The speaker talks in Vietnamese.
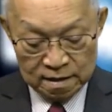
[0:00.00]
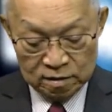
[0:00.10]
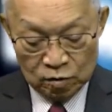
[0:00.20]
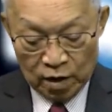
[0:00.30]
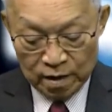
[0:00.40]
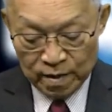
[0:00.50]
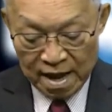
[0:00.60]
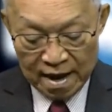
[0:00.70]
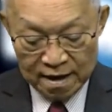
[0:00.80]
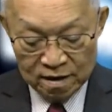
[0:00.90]
cho đến bây
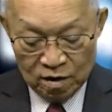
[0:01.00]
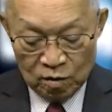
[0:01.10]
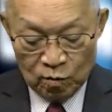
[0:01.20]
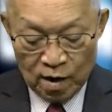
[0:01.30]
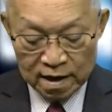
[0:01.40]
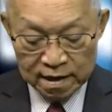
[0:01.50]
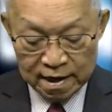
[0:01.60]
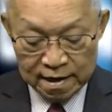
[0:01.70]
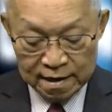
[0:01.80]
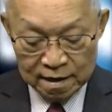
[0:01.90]
giờ, Hoa
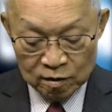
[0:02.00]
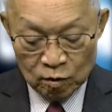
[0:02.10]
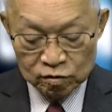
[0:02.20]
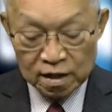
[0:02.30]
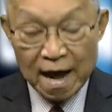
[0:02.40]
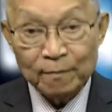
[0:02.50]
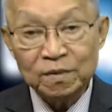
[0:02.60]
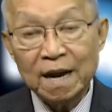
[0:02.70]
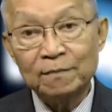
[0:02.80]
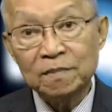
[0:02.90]
Kỳ có
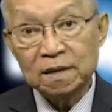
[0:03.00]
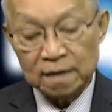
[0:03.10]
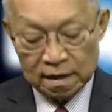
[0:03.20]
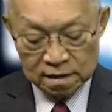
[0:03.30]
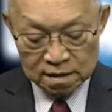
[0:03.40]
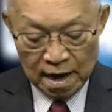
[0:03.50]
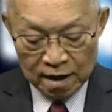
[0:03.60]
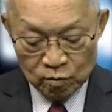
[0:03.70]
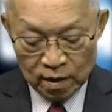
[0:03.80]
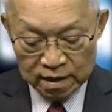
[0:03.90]
800 căn cứ hải
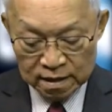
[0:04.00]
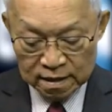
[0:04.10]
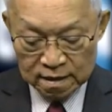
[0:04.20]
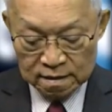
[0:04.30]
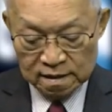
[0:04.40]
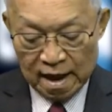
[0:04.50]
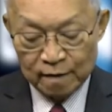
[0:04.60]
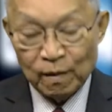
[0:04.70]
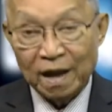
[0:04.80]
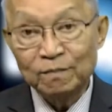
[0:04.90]
quân tại
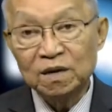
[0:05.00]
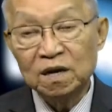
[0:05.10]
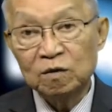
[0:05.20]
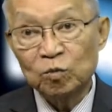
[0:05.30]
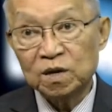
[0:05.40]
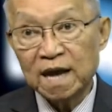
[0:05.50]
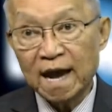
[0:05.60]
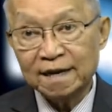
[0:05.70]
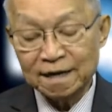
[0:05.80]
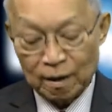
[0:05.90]
70 quốc
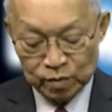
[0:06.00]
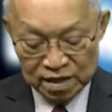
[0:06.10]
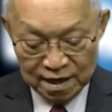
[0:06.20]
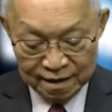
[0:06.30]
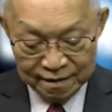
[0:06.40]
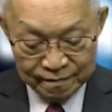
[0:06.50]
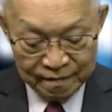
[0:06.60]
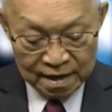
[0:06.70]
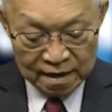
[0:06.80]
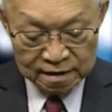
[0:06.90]
gia trên khắp thế giới.
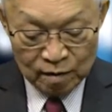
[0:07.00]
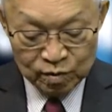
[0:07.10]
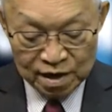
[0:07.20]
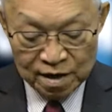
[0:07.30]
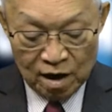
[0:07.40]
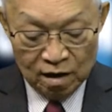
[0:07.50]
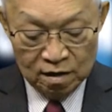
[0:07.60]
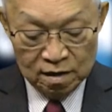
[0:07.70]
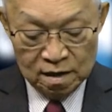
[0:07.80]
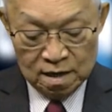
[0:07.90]
Trong khi đó,
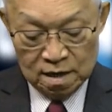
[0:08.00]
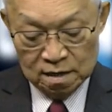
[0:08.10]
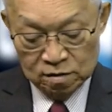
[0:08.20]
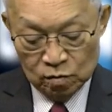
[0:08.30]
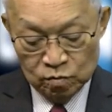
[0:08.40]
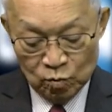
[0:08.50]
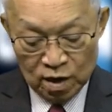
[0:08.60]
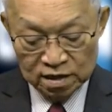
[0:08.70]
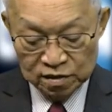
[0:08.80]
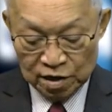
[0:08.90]
Trung Quốc
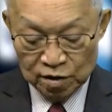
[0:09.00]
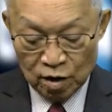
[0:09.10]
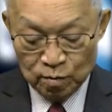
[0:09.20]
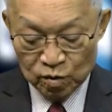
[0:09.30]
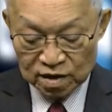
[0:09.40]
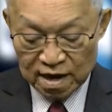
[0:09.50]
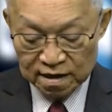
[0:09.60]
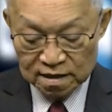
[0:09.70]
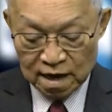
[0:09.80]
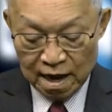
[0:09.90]
chỉ có một căn
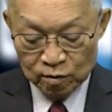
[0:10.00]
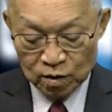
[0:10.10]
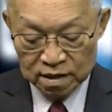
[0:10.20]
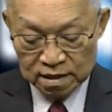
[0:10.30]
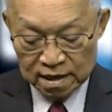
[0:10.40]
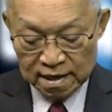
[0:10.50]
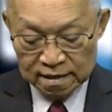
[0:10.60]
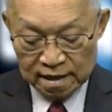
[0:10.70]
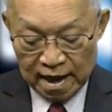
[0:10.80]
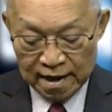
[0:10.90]
cứ hải quân
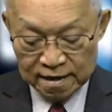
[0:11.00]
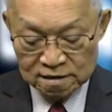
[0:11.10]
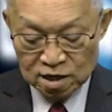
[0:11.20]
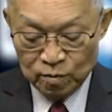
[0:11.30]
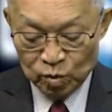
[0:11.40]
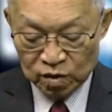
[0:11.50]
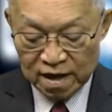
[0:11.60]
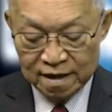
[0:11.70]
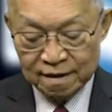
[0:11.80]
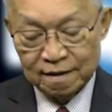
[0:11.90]
tại Djibouti